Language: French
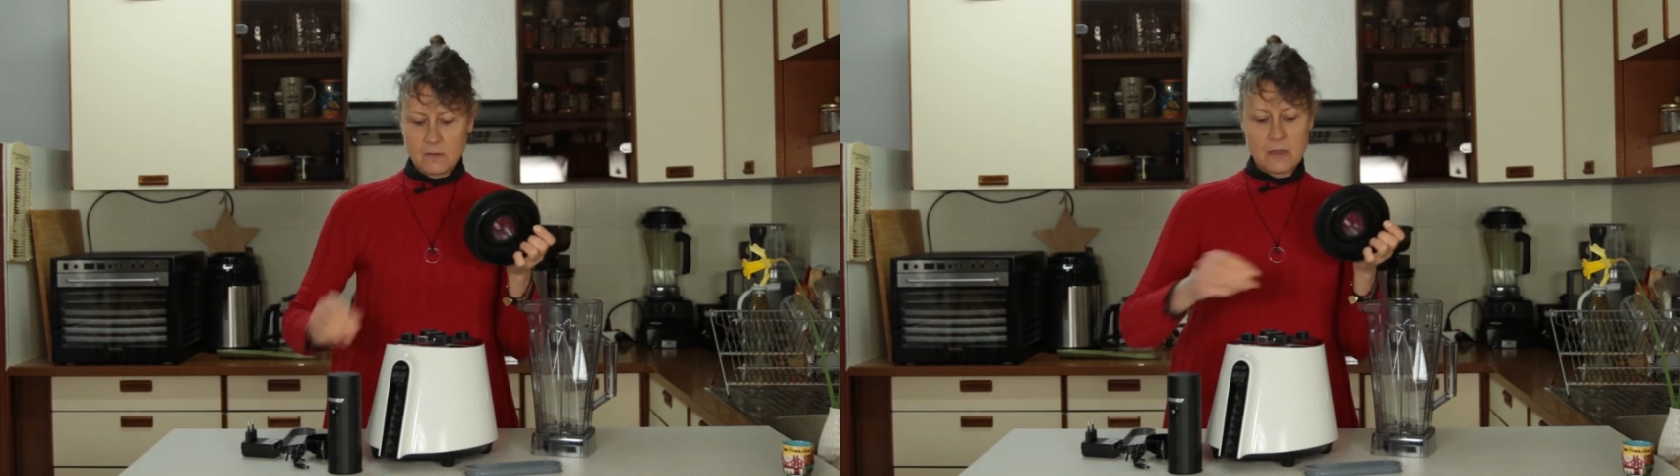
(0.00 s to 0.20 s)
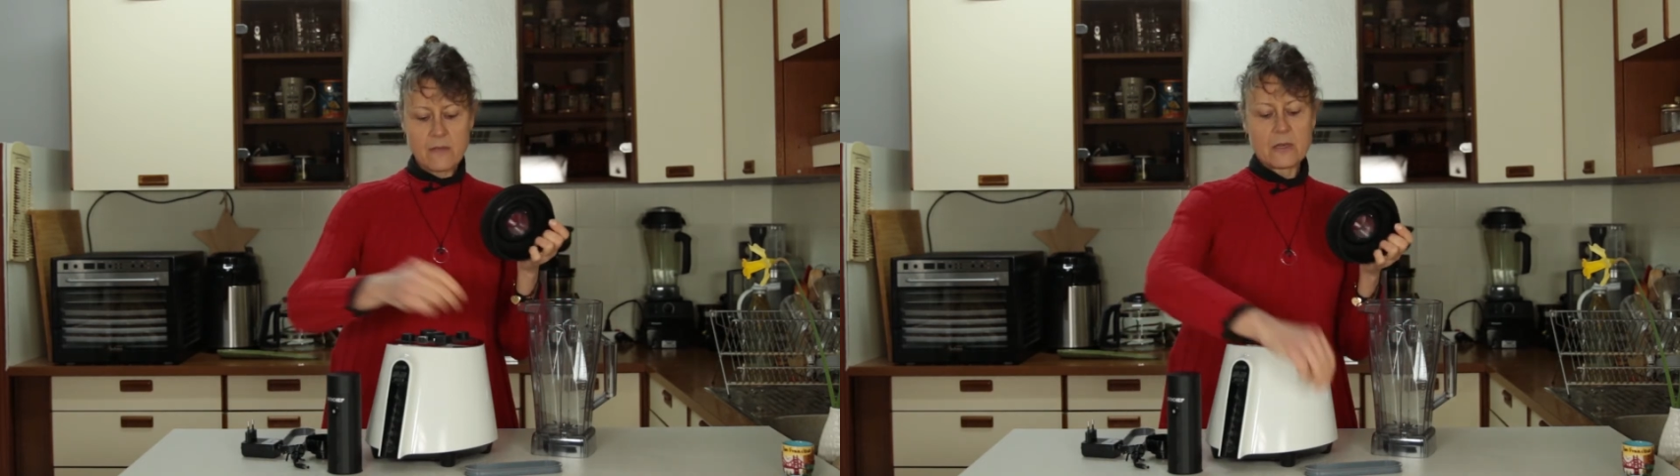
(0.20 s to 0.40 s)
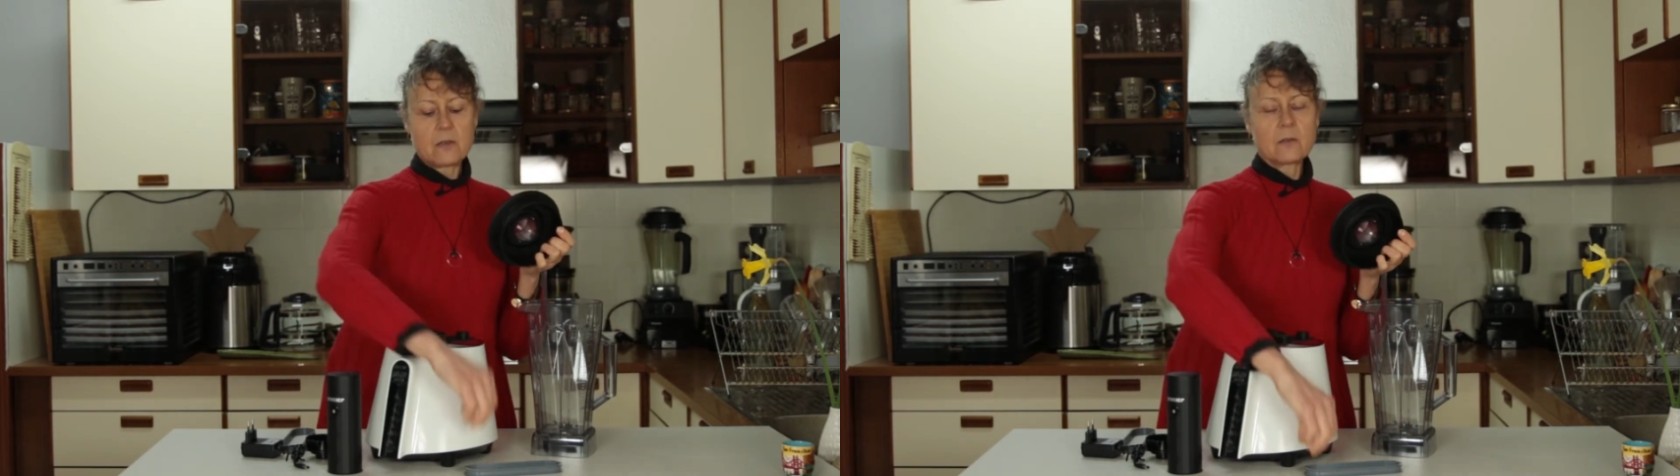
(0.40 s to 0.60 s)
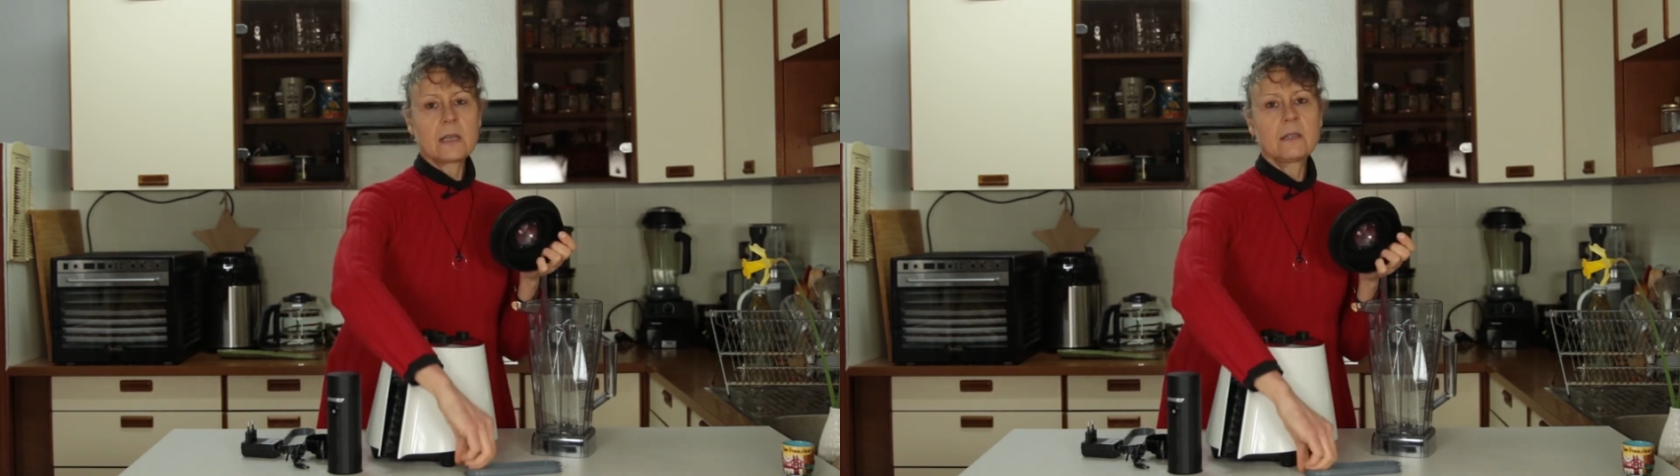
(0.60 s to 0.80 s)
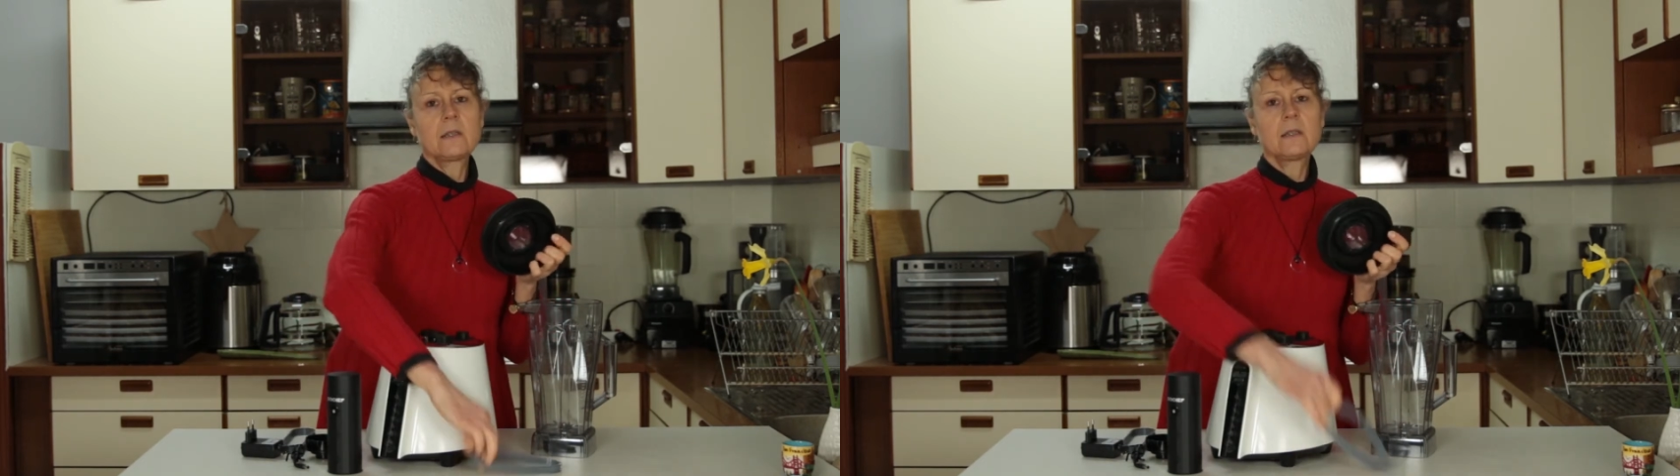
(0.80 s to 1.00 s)
avec
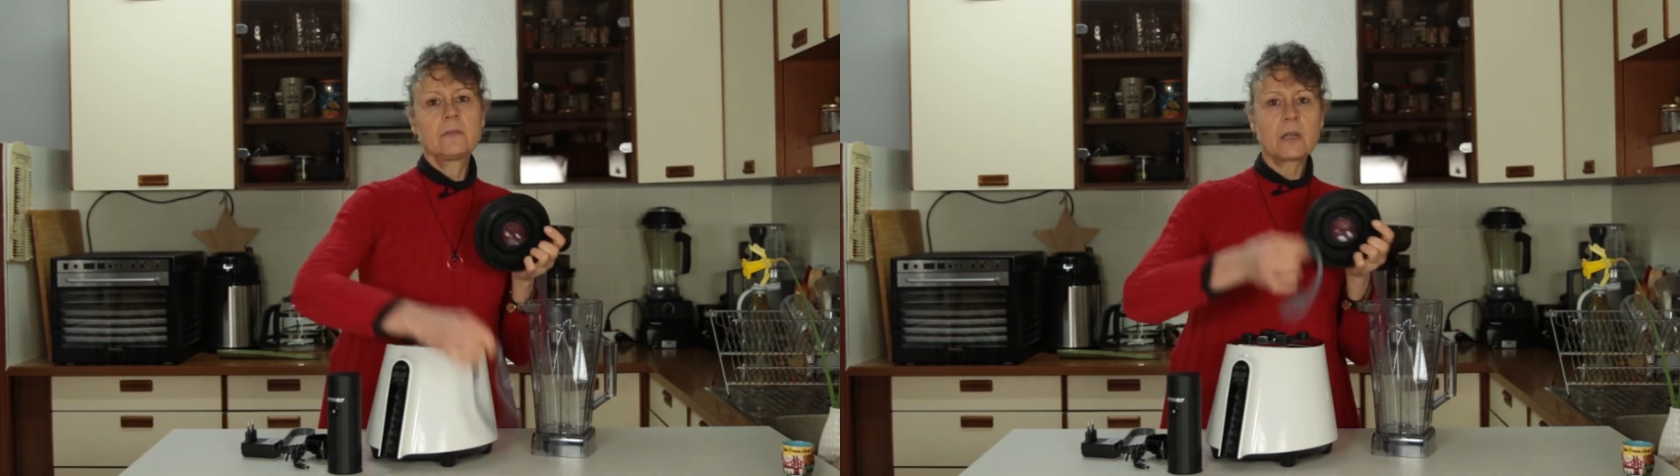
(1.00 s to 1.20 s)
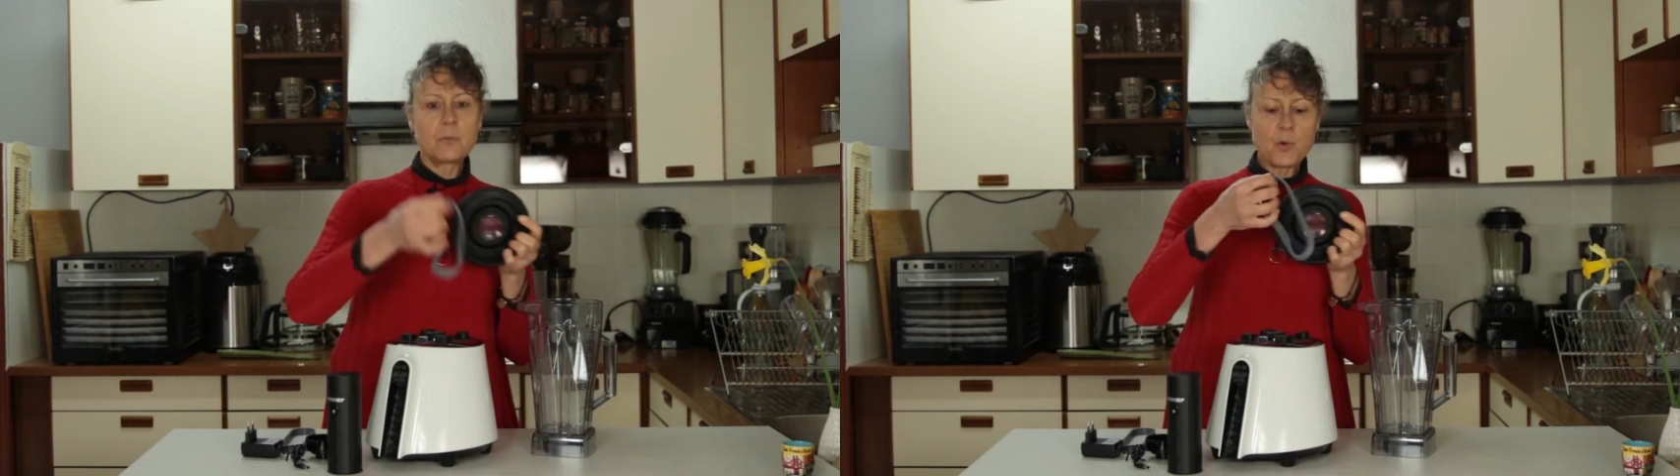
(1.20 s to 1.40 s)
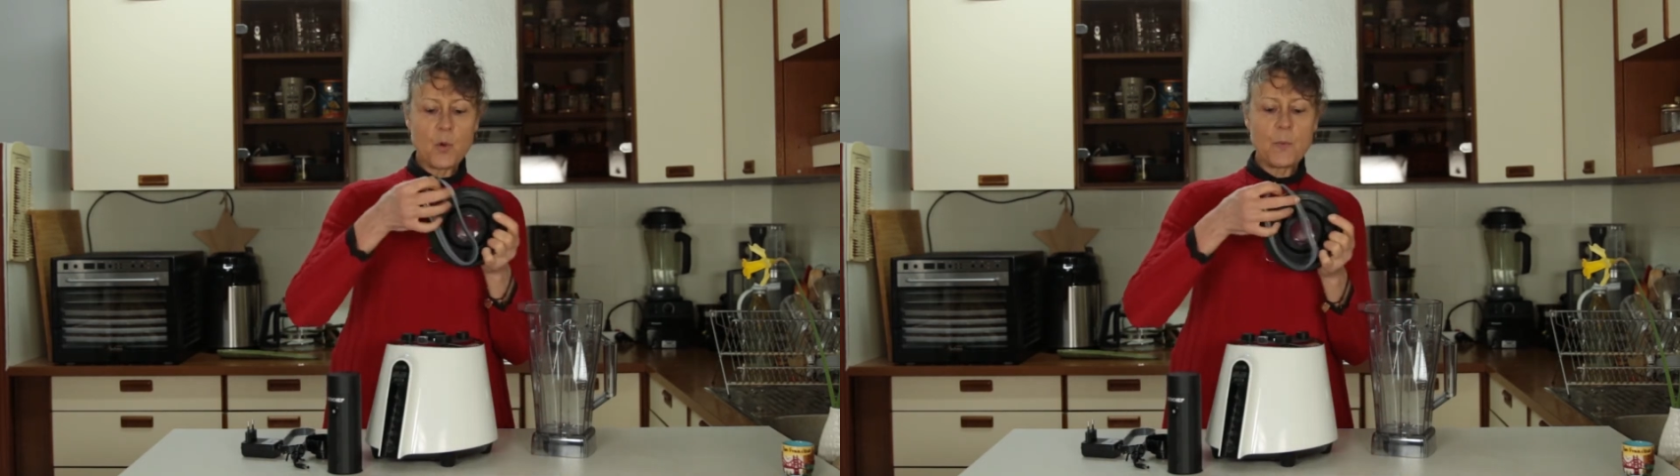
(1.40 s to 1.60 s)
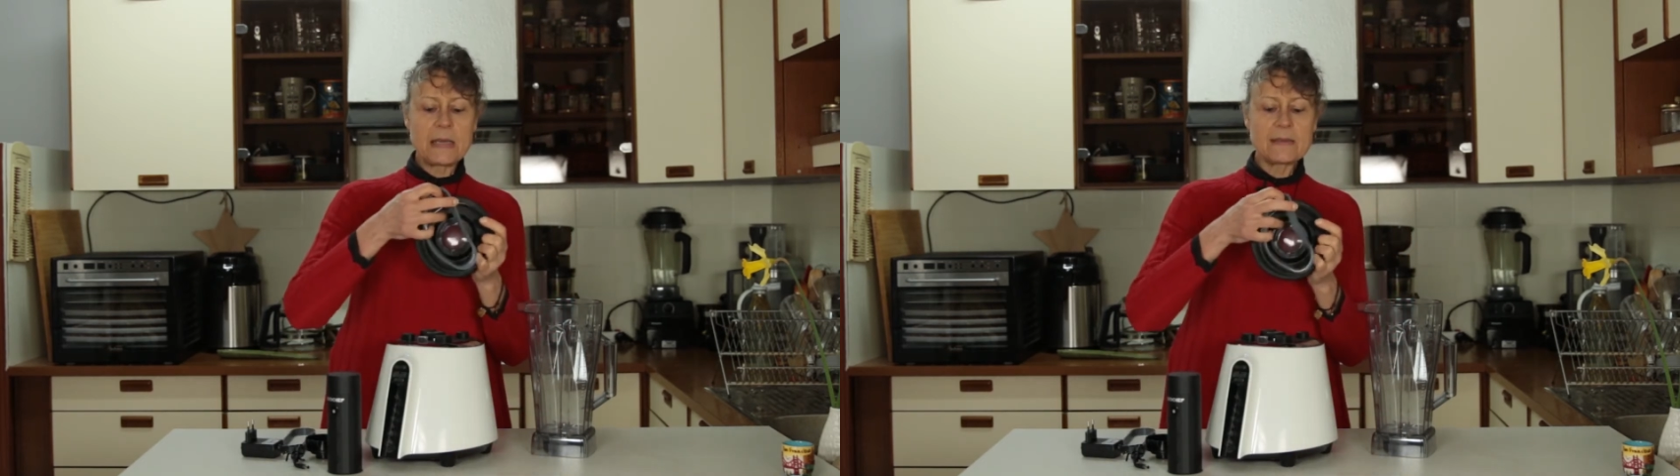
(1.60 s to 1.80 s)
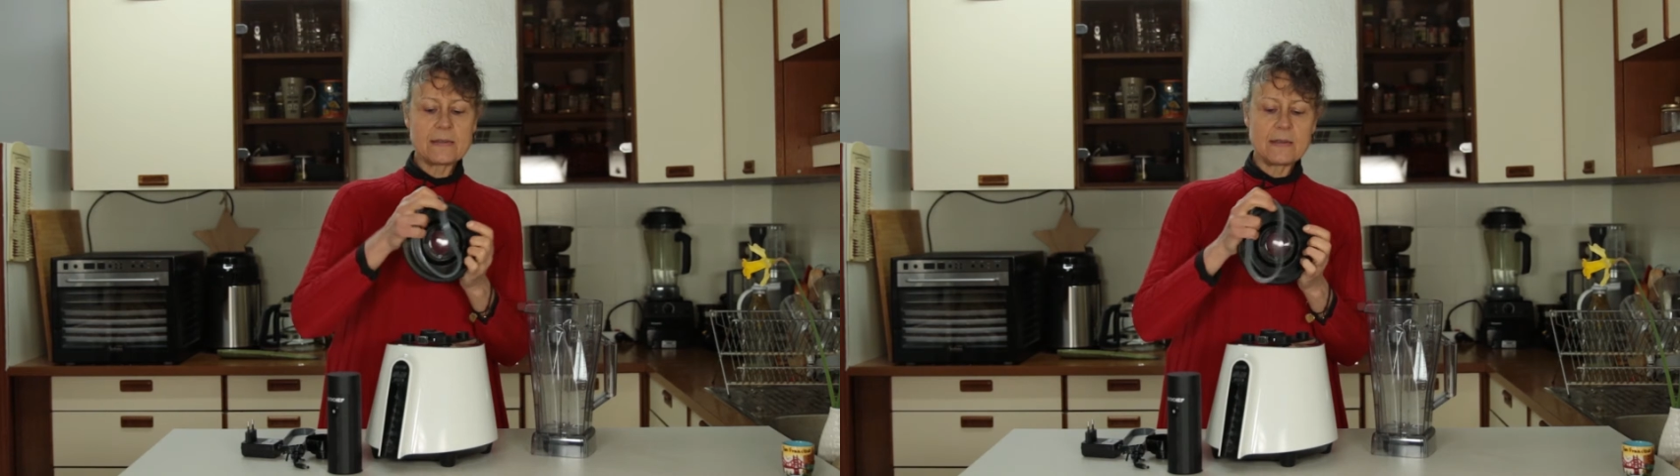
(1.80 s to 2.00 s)
lequel il est livré pour
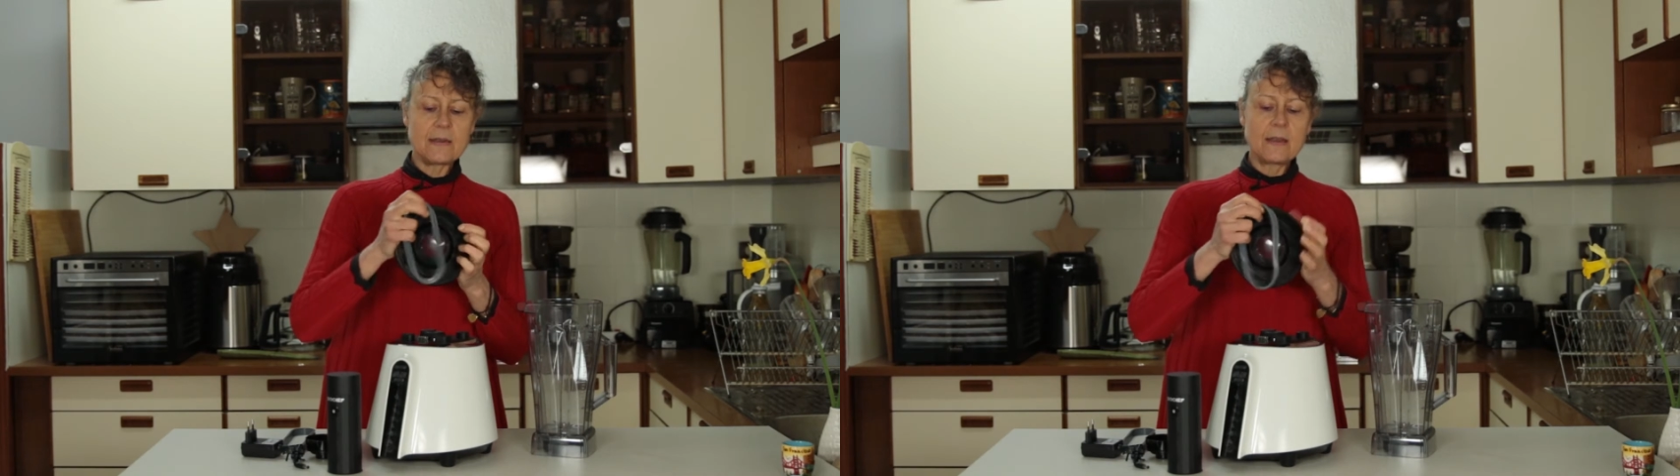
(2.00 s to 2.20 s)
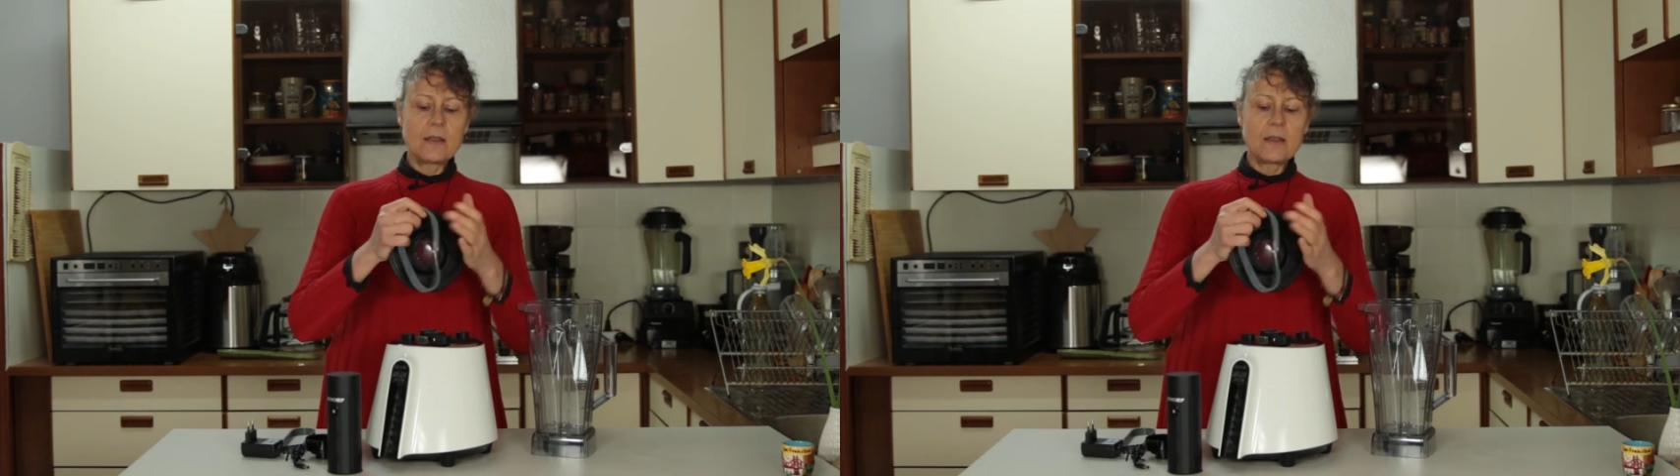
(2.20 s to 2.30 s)
placer